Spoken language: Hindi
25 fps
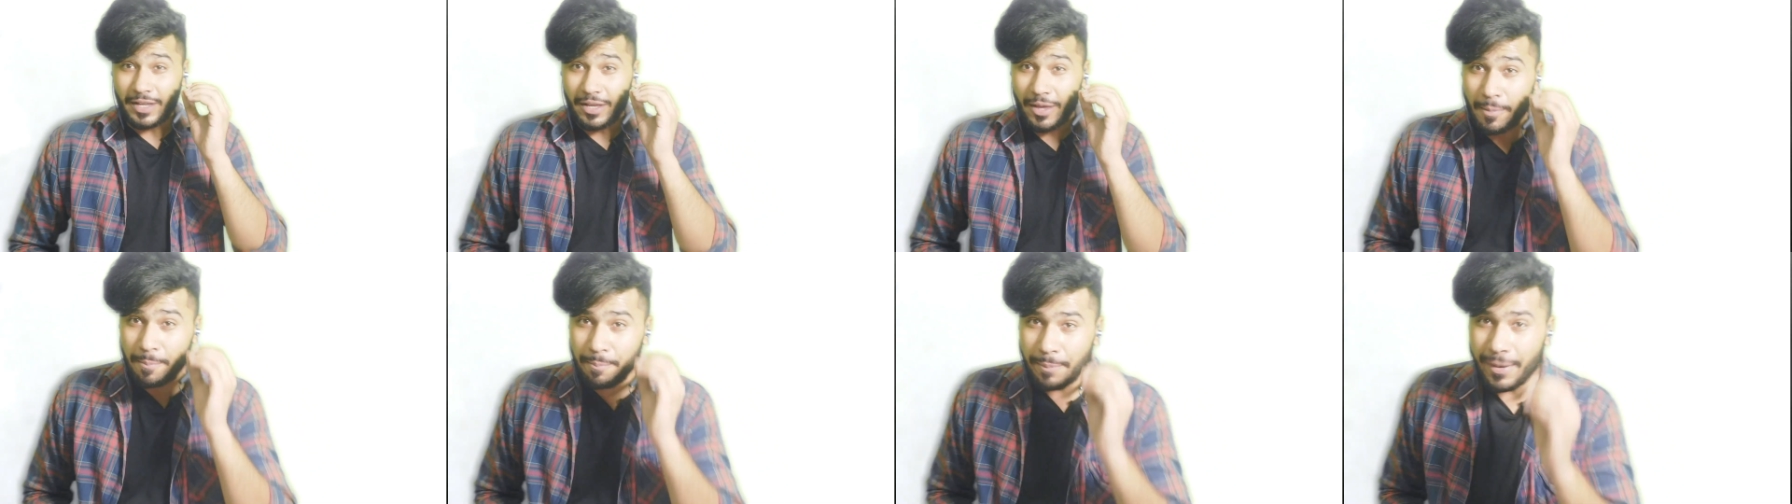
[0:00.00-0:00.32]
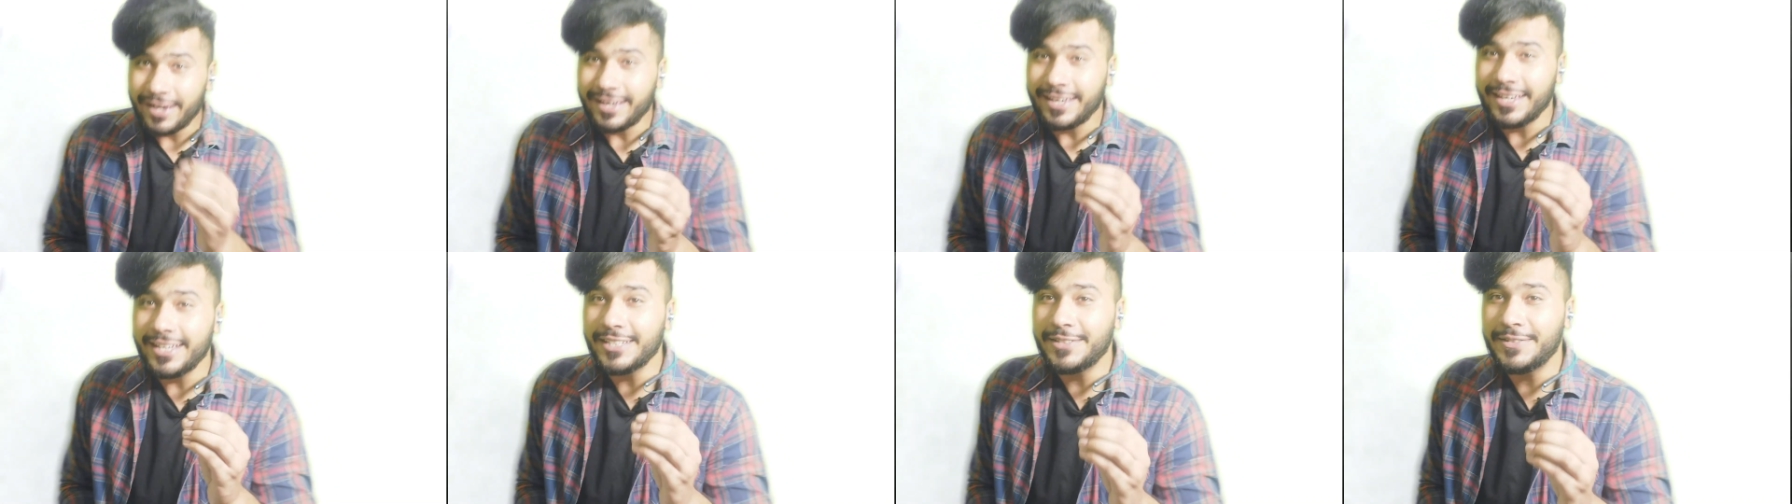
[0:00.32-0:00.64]

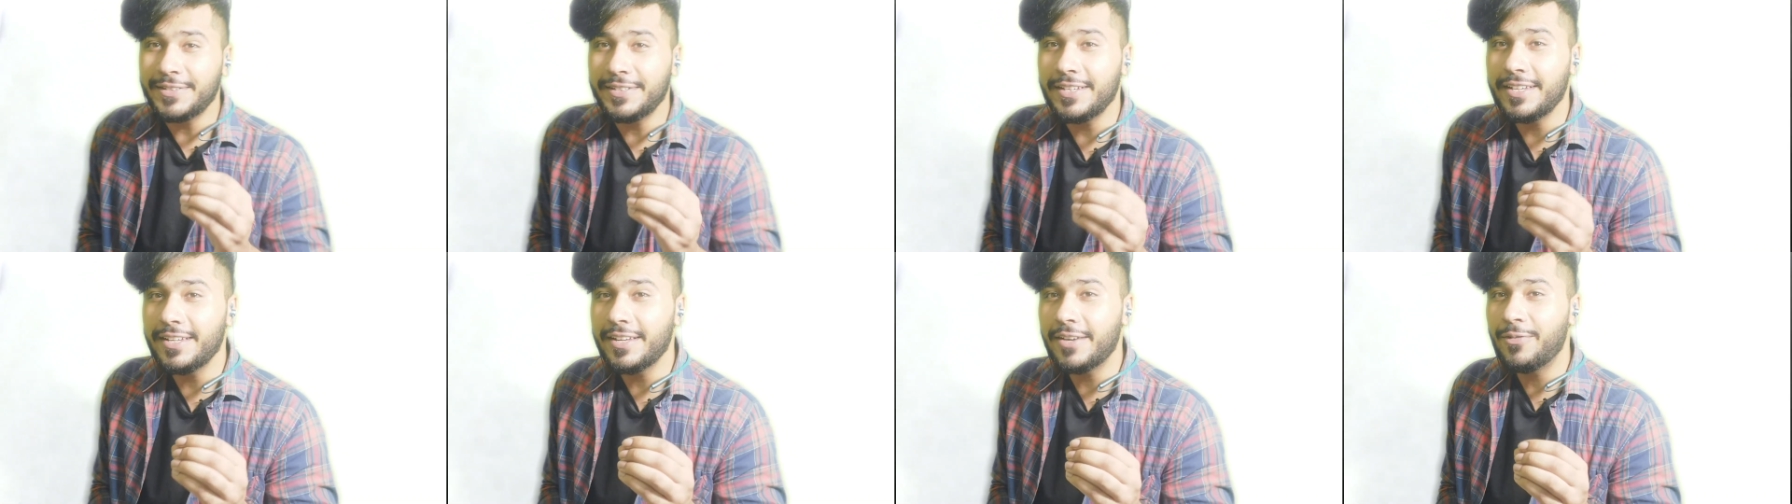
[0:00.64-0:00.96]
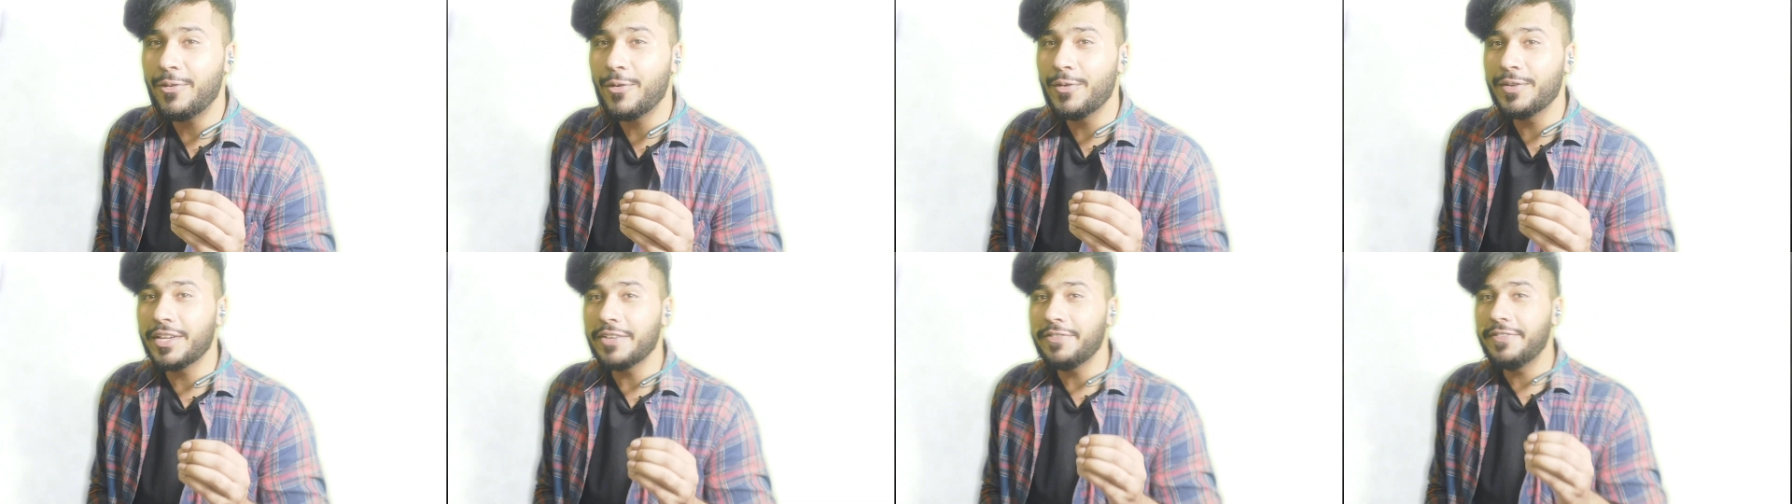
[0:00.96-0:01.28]
बाकी इस
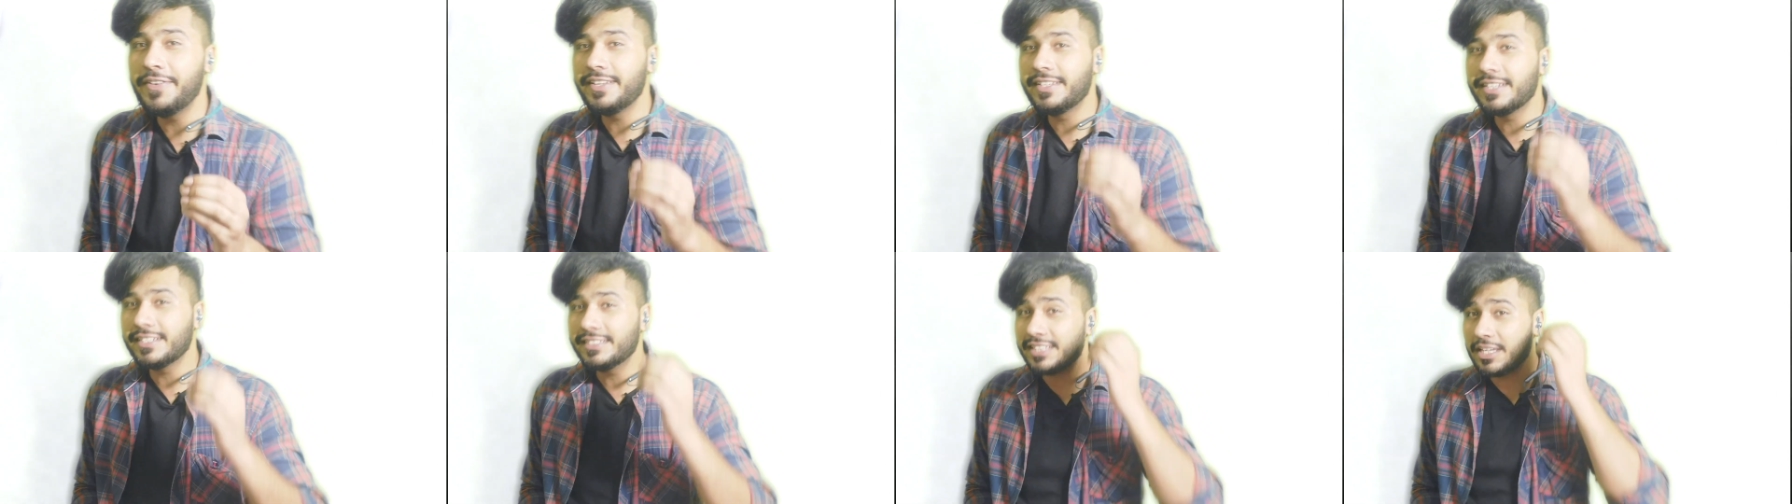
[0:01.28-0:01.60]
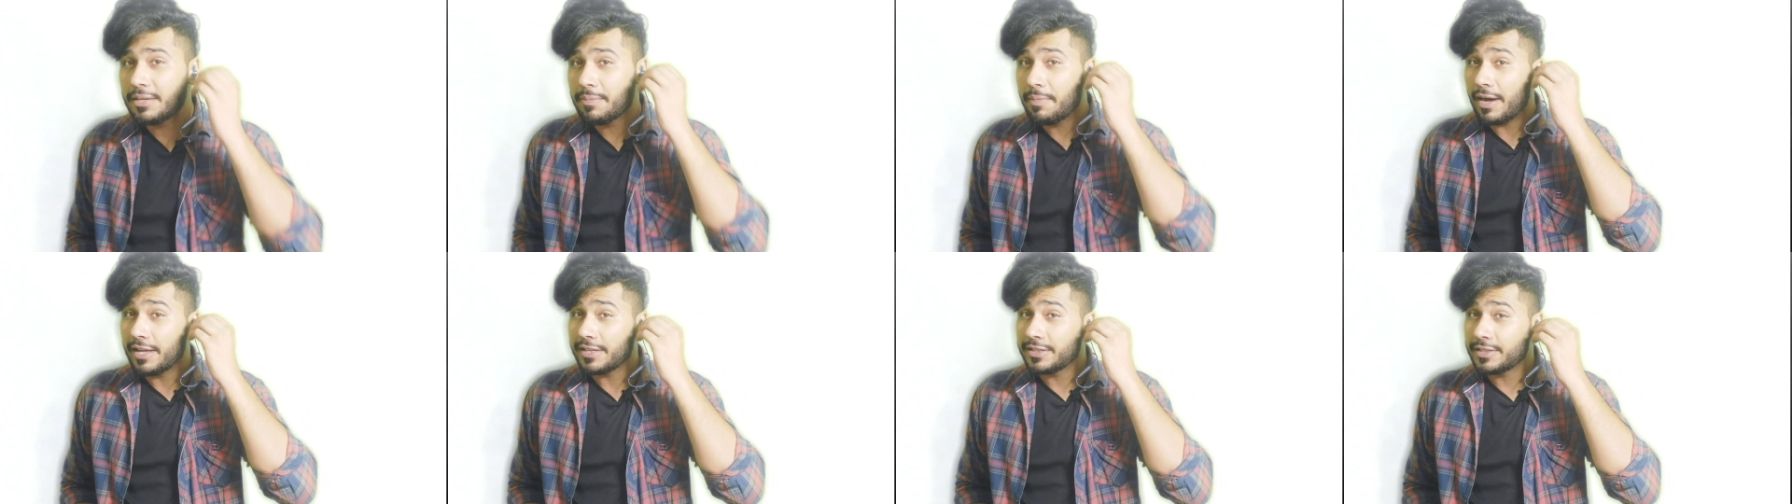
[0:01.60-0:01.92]
ईयरफोन के फीचर्स
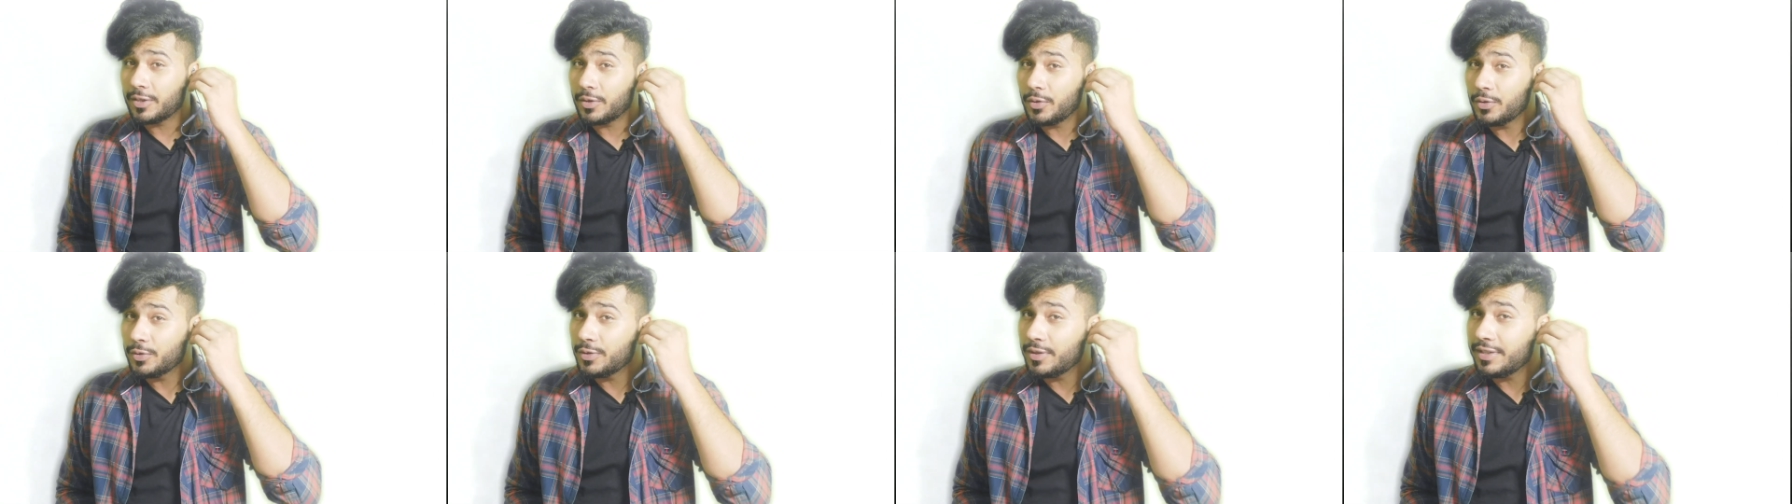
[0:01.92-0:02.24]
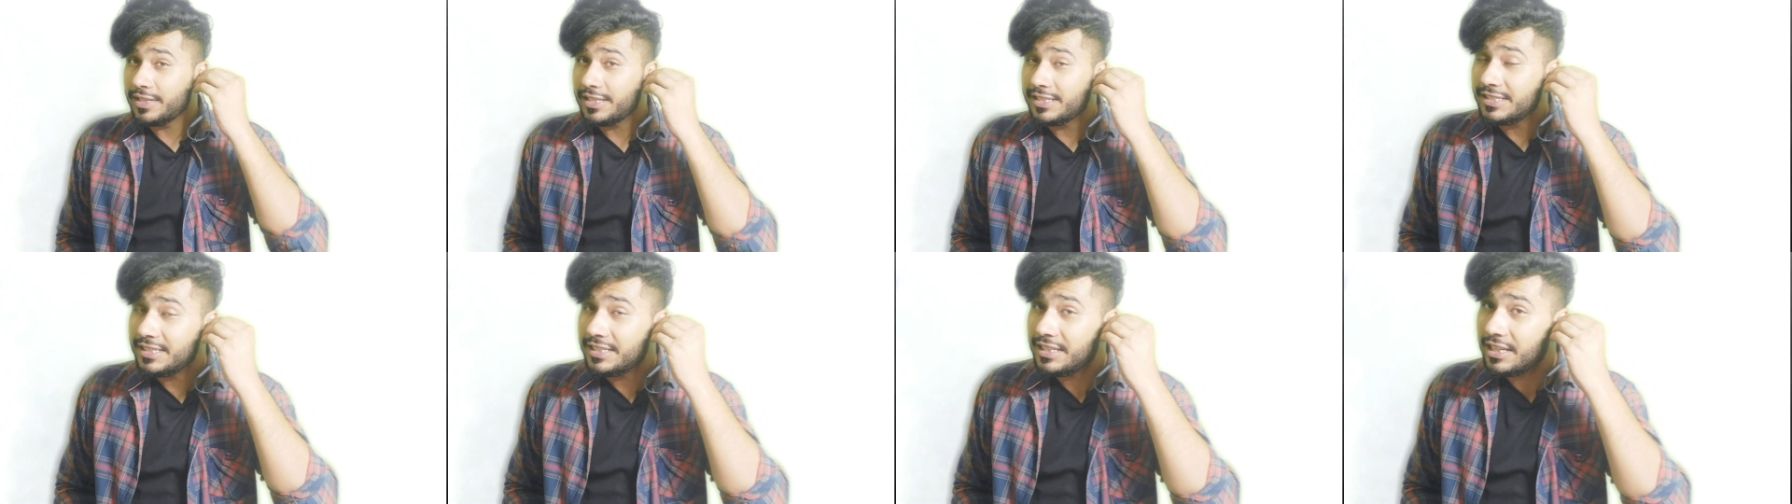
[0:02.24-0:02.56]
की बात करूँ तो
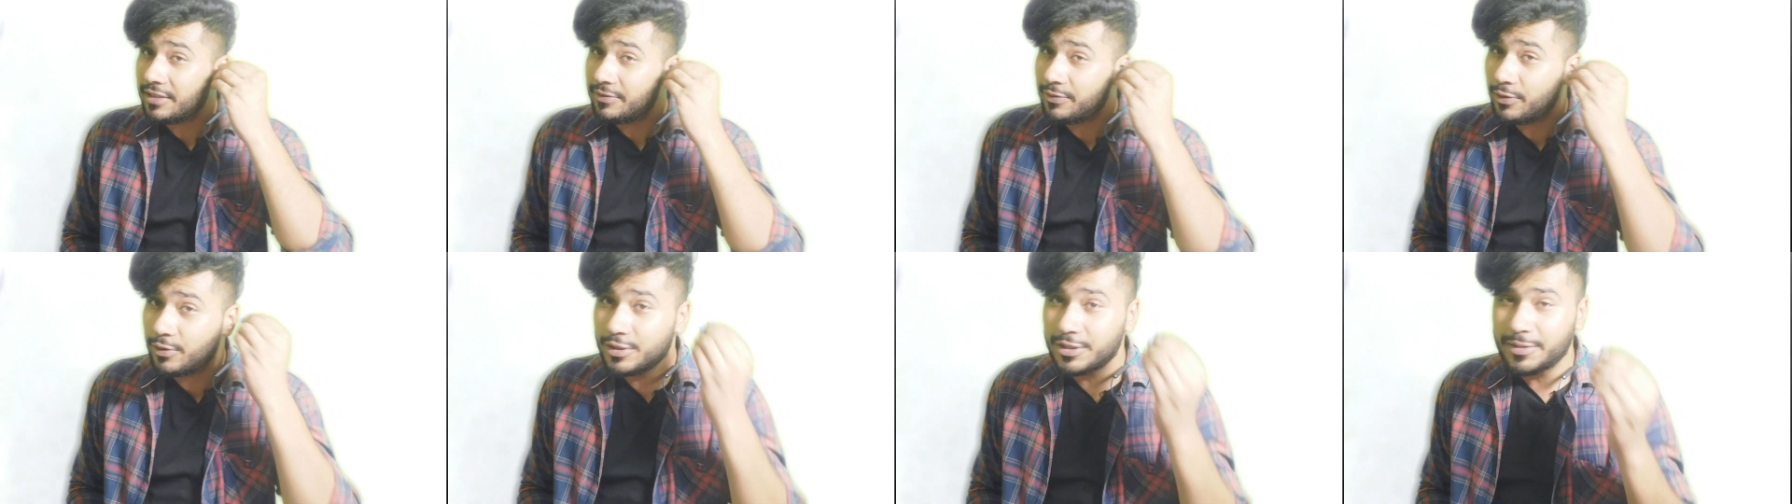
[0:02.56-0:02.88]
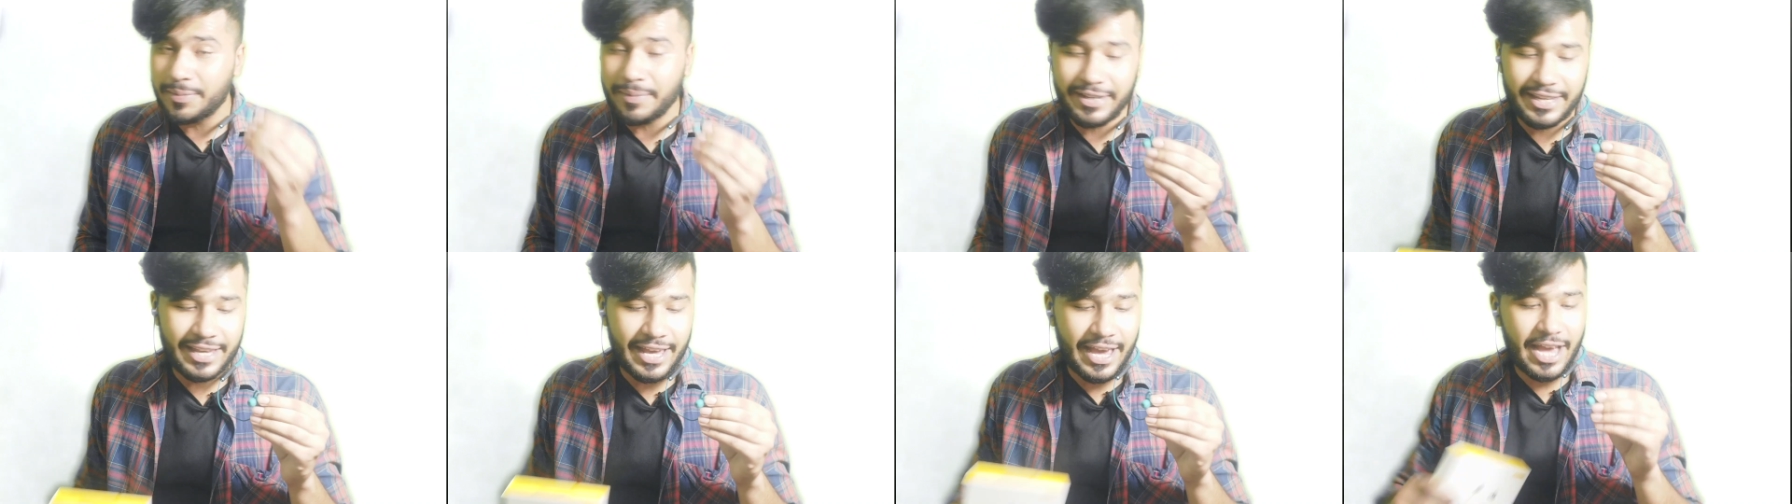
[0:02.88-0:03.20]
इस ईयरफोन्स
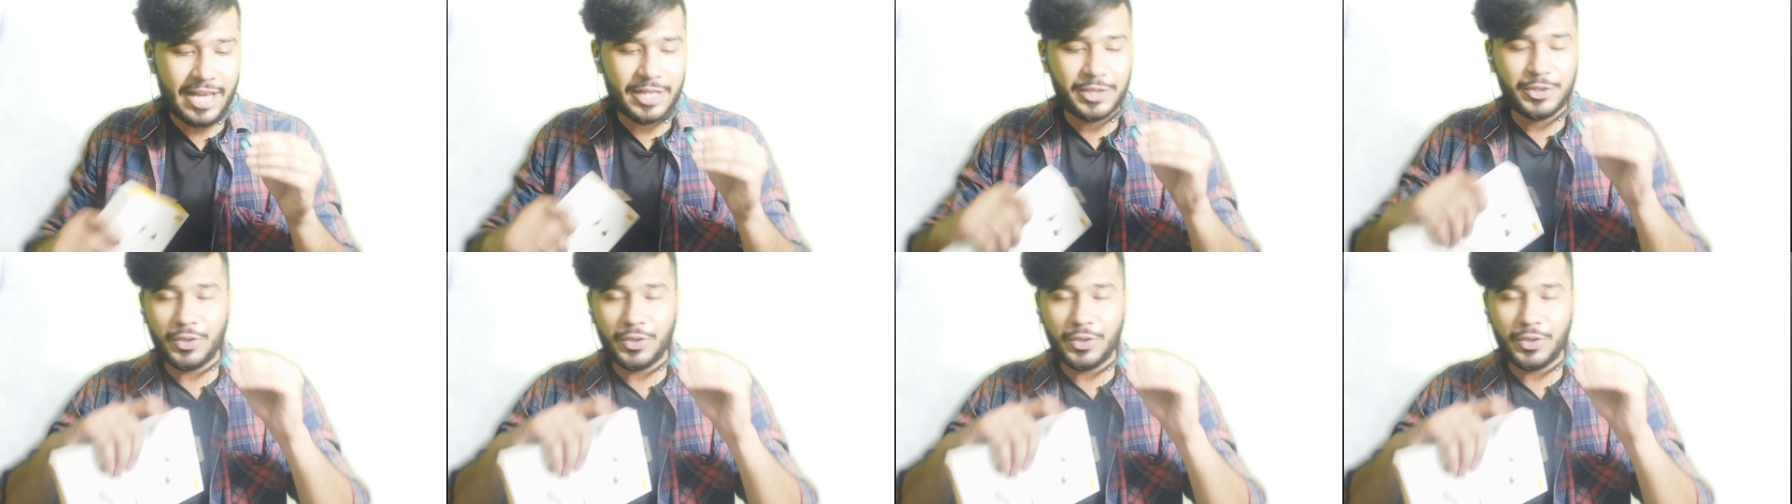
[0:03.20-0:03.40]
में क्या है